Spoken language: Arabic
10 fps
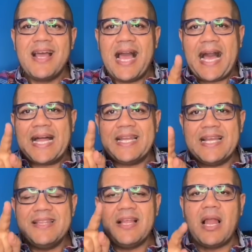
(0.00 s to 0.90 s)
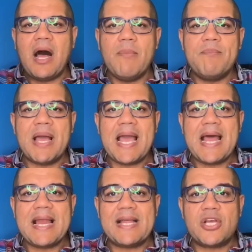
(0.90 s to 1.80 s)
عن ان الاب
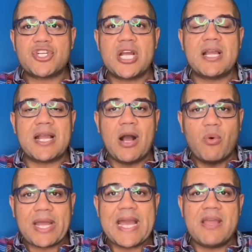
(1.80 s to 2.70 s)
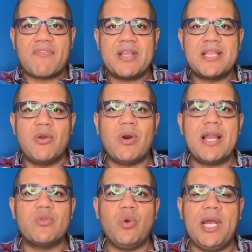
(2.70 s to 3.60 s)
قال انا شاكك او خايف ان
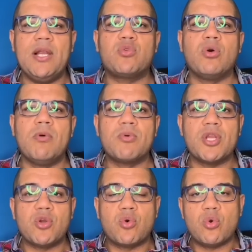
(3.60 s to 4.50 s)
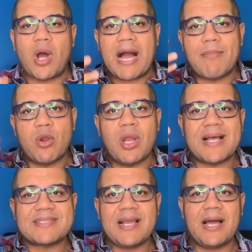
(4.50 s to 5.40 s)
الولد وعيلته ممكن يكونوا عملوا
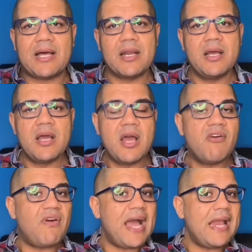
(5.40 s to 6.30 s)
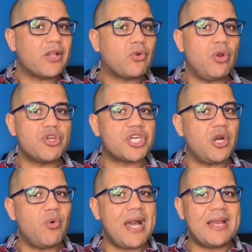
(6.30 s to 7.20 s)
لها سحر فقالت كل
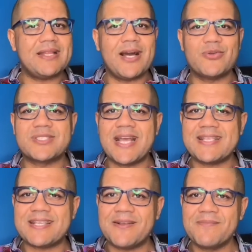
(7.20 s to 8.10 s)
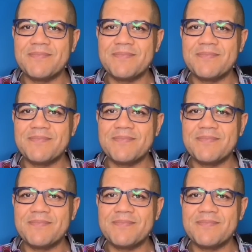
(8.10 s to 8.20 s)
شيء وارد يا استاذه